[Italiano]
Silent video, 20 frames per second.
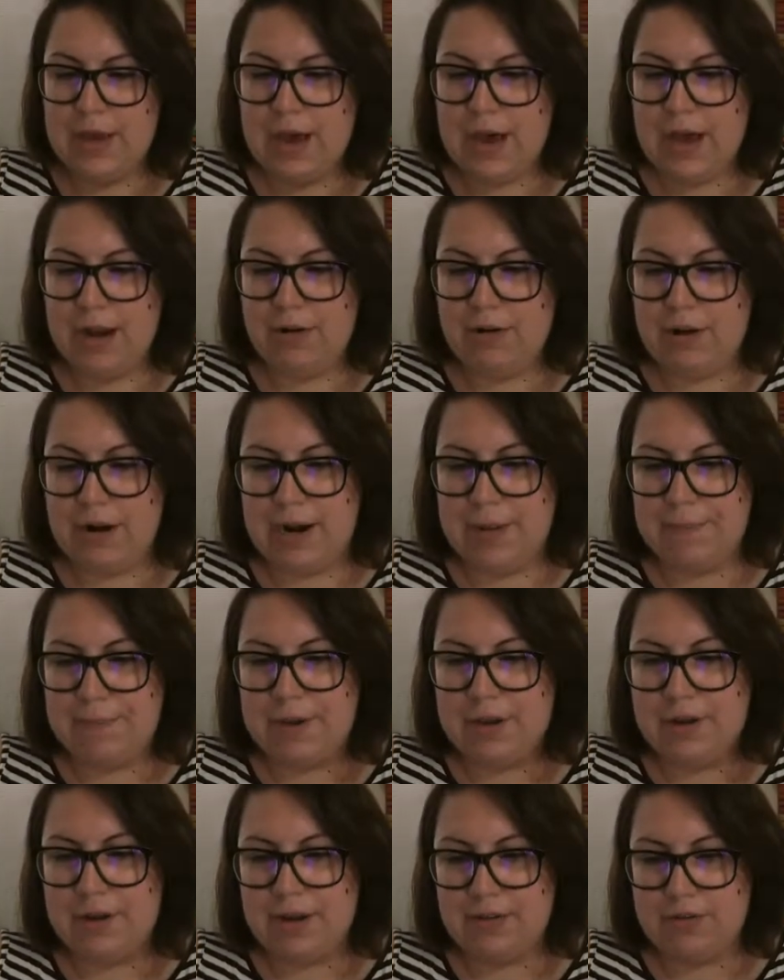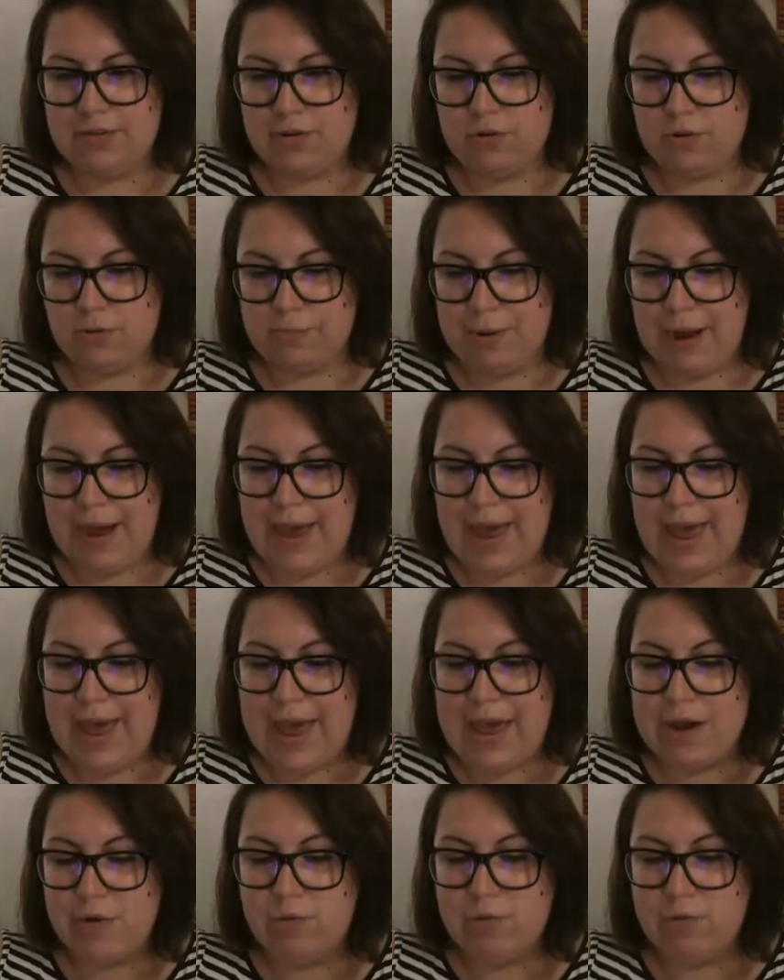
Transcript: Allora, La piccola scopa è